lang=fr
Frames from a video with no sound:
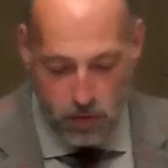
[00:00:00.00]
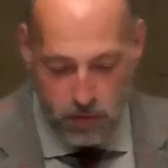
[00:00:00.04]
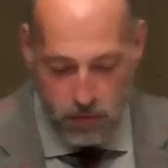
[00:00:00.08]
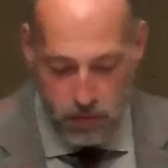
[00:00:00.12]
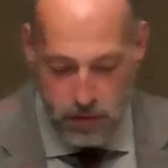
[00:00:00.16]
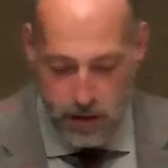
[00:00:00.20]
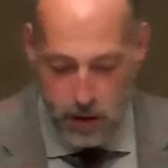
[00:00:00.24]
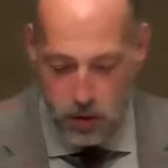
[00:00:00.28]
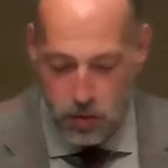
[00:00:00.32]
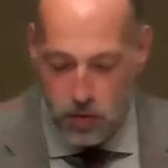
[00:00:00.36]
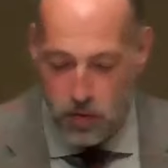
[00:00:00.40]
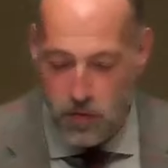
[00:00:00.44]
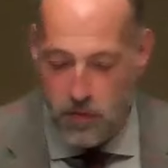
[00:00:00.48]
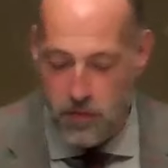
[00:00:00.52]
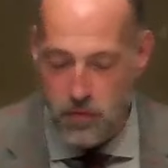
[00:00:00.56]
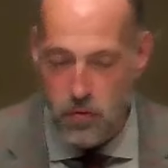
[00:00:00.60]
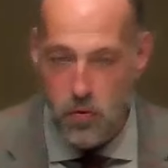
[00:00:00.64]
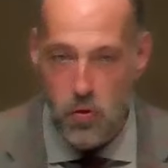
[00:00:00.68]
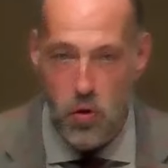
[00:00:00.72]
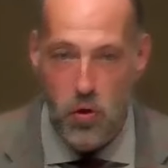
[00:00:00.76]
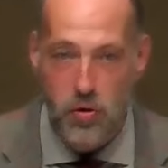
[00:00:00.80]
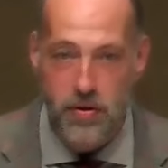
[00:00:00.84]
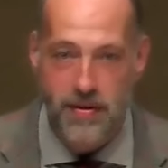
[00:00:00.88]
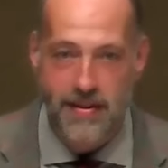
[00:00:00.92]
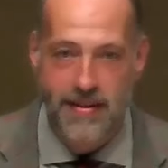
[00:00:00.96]
vues est
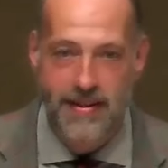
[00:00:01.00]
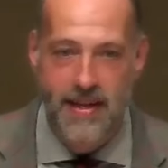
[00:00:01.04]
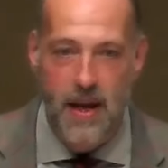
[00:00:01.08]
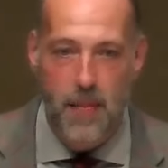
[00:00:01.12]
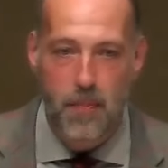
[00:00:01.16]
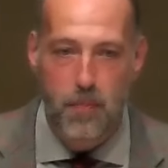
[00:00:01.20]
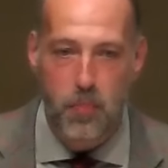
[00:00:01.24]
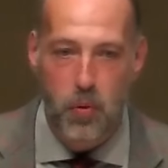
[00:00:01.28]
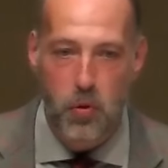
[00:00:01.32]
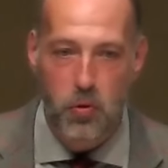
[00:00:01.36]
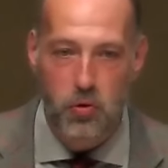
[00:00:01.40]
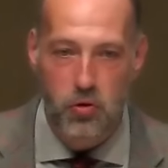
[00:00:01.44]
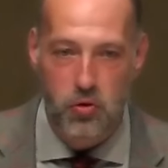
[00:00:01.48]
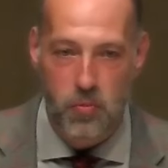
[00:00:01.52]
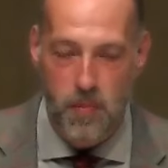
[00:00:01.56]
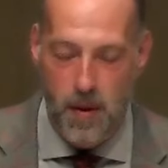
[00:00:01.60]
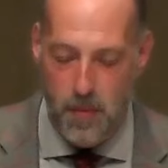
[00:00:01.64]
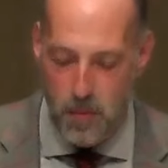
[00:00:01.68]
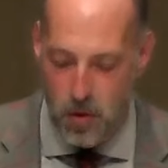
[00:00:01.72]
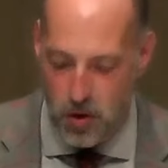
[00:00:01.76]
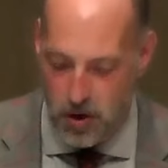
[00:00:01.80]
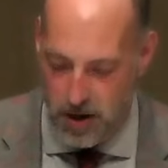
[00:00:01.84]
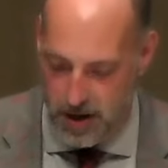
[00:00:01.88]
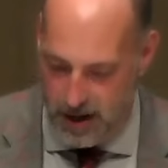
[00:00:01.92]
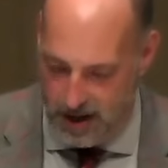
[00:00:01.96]
devenue le dépôt du
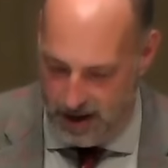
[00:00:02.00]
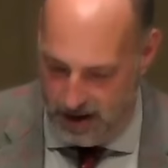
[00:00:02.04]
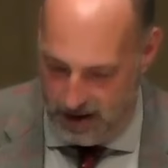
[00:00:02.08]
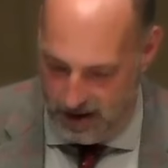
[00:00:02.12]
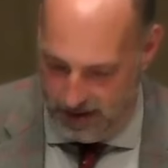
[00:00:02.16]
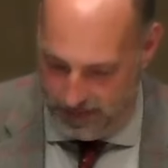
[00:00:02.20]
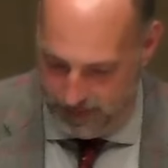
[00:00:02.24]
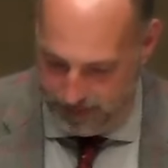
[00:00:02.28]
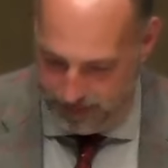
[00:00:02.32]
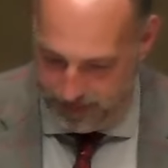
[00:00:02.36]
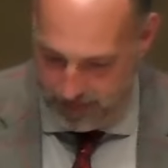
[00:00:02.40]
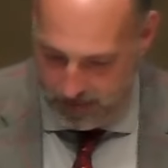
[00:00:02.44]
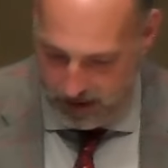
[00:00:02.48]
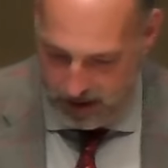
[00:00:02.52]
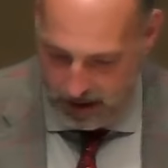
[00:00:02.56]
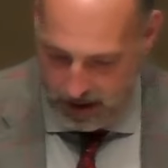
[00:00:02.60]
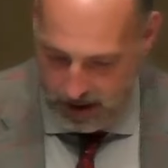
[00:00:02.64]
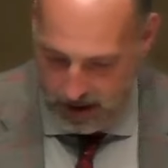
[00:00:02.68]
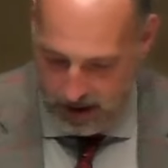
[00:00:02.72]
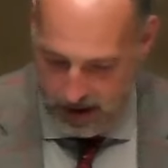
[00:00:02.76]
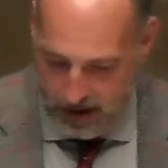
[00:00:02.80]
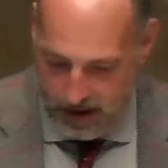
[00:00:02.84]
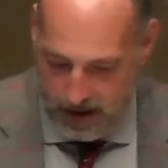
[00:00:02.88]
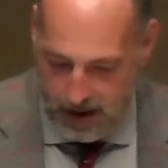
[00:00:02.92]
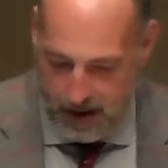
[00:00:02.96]
mémorial.
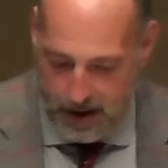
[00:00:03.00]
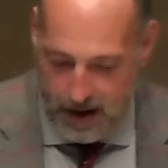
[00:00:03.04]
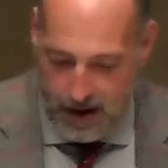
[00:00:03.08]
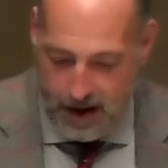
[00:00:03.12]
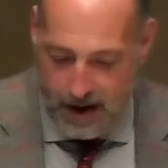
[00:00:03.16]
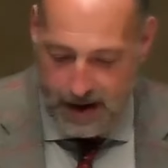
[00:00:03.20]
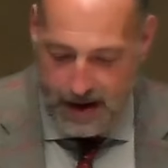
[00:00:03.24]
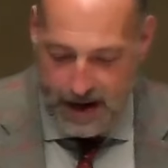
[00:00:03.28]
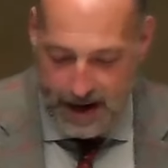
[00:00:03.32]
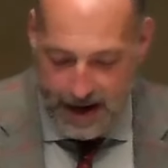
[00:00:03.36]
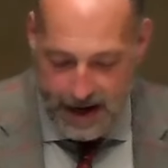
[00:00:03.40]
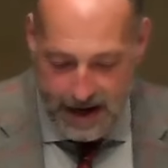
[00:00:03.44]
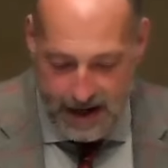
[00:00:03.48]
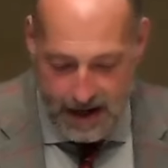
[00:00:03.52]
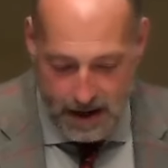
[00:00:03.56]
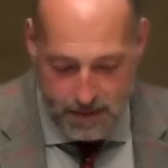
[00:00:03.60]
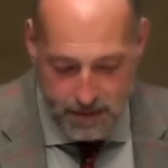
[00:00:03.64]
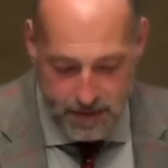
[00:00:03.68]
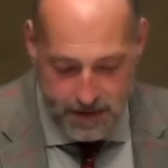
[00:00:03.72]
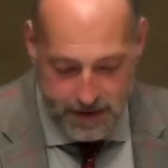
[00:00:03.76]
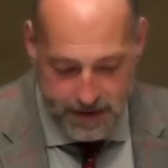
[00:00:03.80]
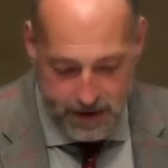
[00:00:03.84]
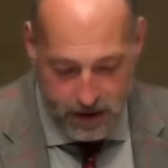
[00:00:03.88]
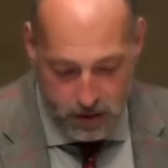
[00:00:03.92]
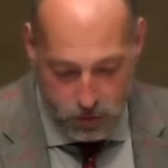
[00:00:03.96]
La
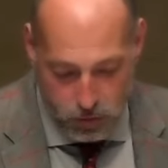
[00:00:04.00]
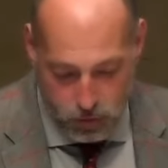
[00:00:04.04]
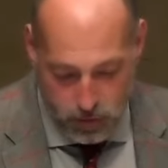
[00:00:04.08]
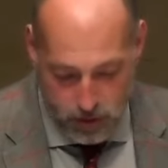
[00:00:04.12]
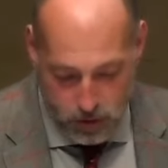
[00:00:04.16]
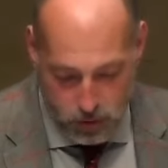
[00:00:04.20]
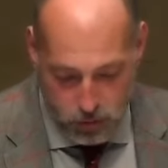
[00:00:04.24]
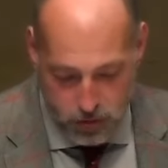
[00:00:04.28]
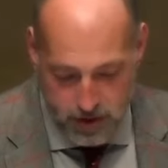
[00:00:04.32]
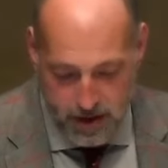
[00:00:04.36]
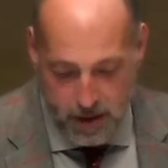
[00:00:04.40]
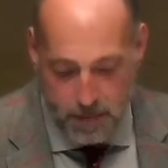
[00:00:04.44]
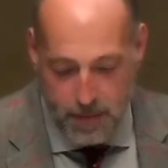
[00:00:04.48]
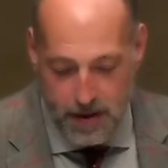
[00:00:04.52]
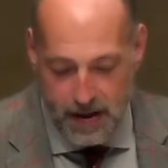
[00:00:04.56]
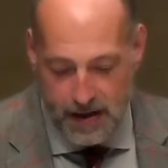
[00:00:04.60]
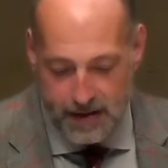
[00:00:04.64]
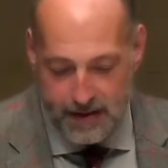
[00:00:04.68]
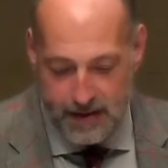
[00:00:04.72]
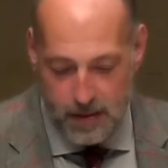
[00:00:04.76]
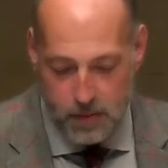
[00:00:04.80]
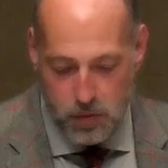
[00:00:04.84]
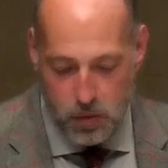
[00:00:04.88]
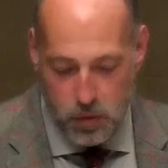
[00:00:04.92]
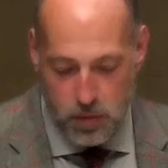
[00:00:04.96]
réclame, située juste après la
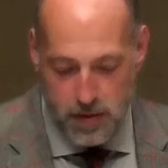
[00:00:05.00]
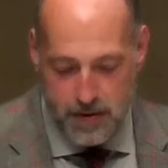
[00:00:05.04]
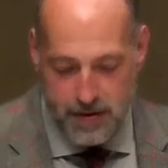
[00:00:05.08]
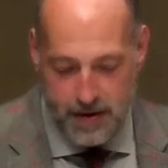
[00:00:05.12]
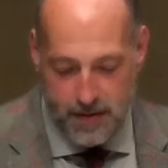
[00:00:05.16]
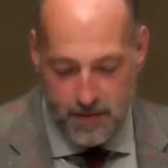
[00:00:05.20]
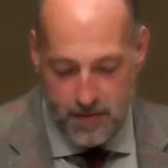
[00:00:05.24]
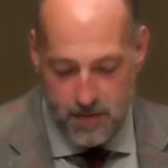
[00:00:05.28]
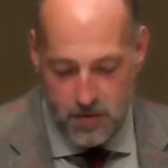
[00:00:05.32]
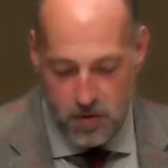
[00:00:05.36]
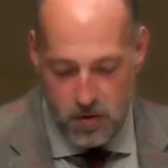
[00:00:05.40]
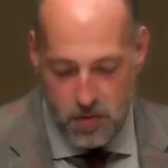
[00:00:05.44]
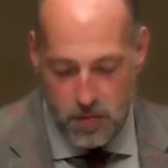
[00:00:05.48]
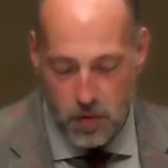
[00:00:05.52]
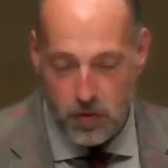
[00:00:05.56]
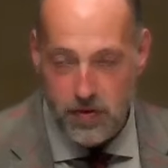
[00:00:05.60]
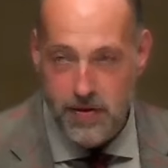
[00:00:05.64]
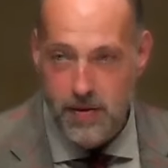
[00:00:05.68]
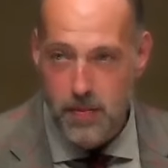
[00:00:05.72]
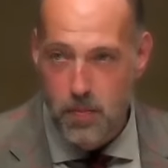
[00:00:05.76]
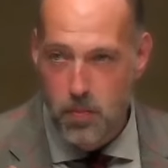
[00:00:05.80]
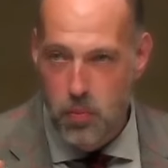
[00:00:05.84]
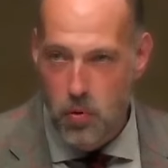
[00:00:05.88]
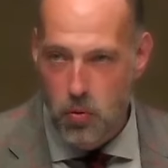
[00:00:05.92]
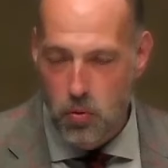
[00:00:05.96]
table du huitième volume, en
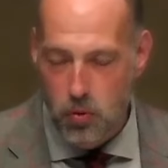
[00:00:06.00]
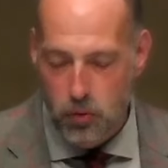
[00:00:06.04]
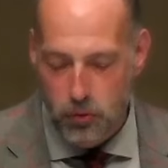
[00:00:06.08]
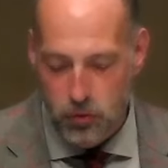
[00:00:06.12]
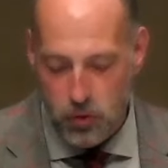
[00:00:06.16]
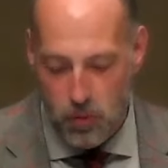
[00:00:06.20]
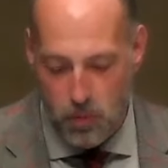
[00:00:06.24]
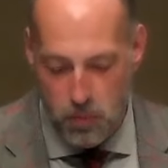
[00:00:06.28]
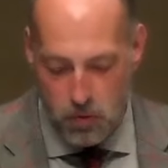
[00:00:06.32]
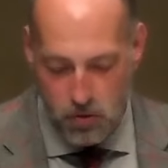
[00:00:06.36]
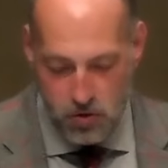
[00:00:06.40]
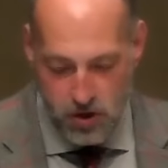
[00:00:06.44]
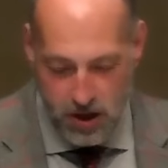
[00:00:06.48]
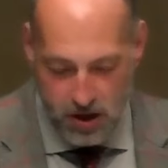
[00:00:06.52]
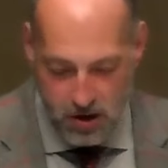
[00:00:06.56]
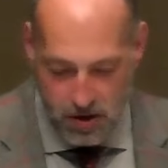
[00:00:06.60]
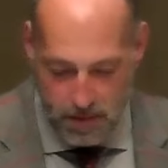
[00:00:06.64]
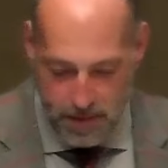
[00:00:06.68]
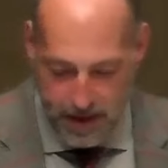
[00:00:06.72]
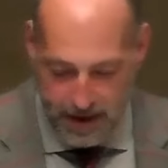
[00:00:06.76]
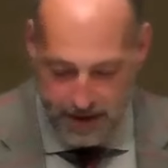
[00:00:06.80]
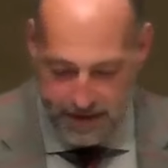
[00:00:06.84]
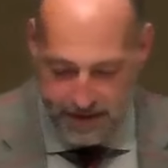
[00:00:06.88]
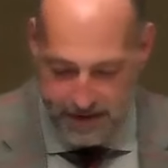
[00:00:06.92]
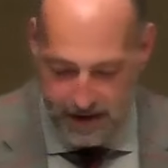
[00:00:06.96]
dit beaucoup sur le projet
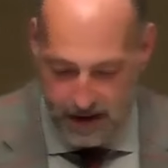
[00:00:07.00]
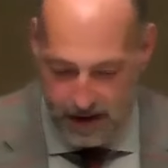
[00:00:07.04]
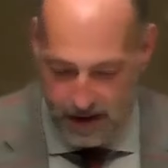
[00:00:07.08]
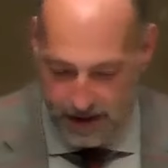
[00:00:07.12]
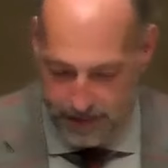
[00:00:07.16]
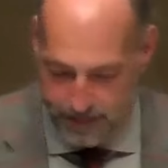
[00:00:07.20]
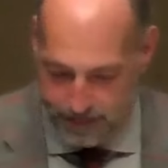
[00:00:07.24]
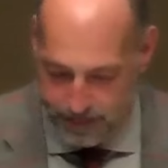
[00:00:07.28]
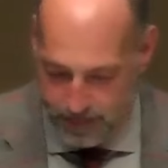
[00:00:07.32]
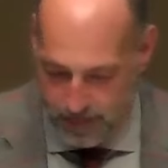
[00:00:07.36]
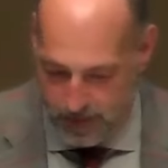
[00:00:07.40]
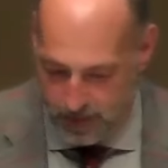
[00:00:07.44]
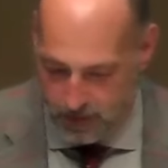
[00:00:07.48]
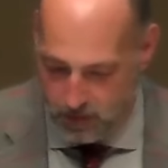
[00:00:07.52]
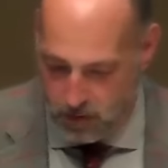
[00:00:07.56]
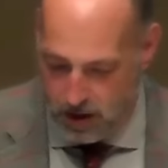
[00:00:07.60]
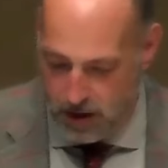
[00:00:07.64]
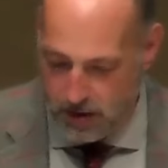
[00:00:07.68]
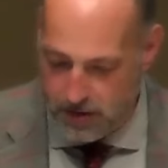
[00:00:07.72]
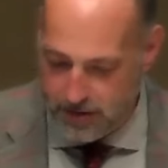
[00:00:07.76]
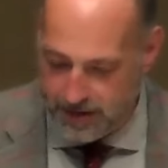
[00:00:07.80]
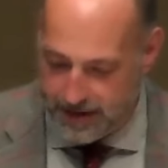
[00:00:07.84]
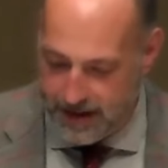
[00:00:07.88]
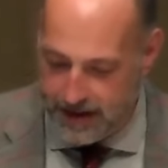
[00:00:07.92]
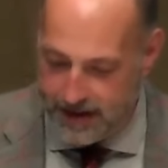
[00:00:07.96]
commercial.
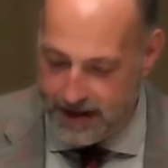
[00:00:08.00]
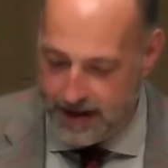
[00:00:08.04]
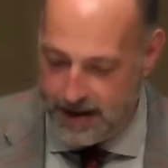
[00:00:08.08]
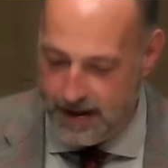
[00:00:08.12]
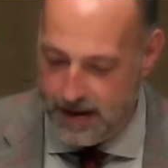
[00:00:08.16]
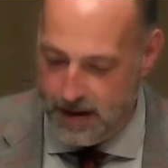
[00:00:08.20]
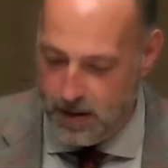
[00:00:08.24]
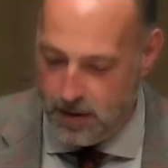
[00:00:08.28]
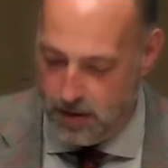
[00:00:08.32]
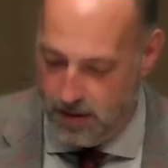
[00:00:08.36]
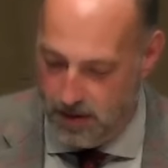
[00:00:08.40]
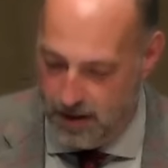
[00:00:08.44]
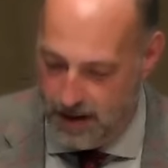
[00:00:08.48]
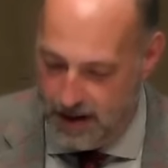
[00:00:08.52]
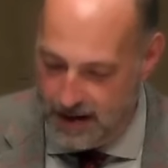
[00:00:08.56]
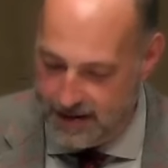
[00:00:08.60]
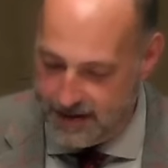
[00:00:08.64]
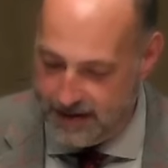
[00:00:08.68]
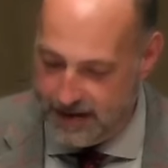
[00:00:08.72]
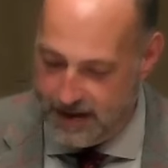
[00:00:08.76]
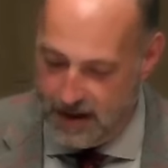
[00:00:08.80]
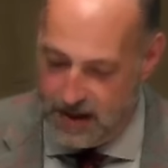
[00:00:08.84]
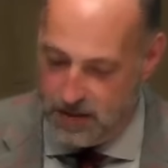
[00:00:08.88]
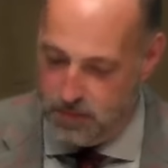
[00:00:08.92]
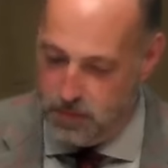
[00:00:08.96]
Voilà ce qu'écrit euh,
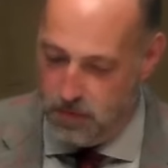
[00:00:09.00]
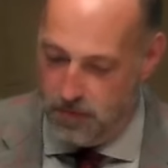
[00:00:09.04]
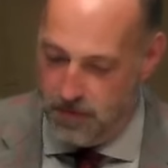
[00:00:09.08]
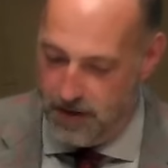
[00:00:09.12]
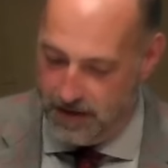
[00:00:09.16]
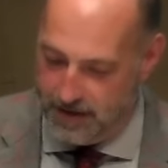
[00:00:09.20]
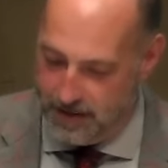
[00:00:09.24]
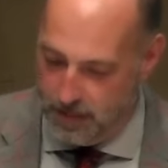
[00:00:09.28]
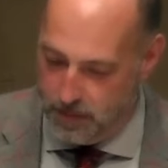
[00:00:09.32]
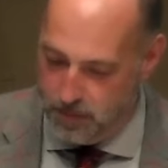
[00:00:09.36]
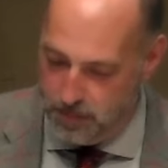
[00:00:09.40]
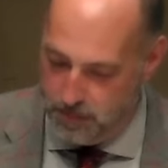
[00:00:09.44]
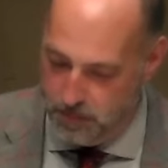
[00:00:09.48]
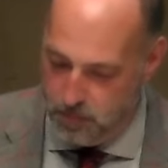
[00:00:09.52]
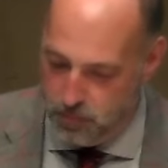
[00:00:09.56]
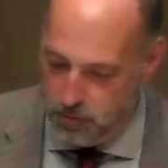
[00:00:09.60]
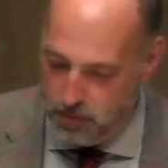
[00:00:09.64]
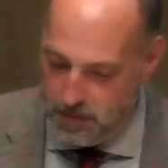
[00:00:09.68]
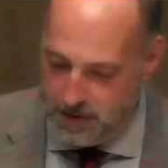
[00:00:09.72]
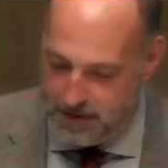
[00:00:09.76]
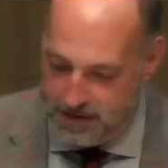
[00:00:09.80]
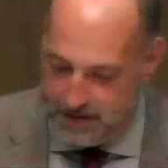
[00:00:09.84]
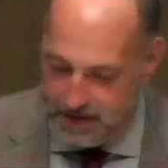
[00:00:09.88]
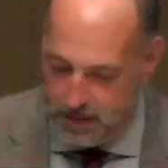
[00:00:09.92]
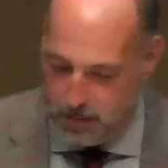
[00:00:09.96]
Lascaz pour faire sa
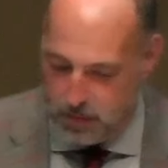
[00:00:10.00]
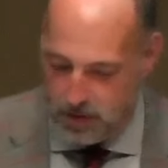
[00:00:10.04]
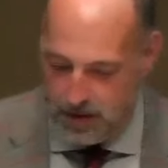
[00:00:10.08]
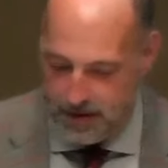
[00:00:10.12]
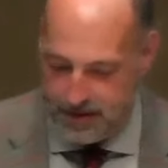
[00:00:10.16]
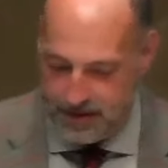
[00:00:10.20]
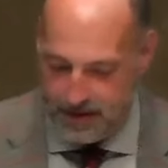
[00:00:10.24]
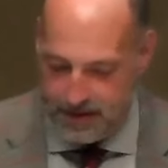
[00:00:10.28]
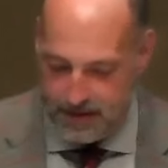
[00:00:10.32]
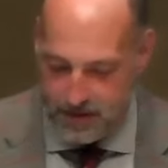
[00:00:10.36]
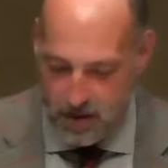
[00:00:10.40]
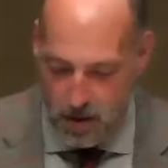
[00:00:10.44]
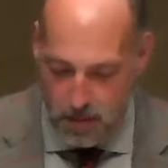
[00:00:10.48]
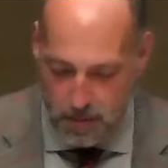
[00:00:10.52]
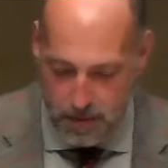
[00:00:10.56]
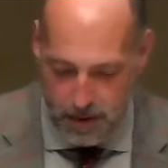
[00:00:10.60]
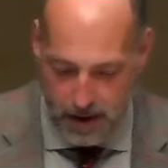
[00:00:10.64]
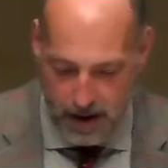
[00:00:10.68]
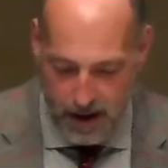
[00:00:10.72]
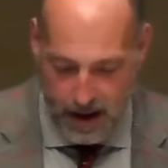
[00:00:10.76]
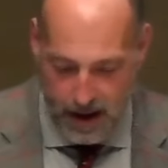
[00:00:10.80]
publicité pour les estampes.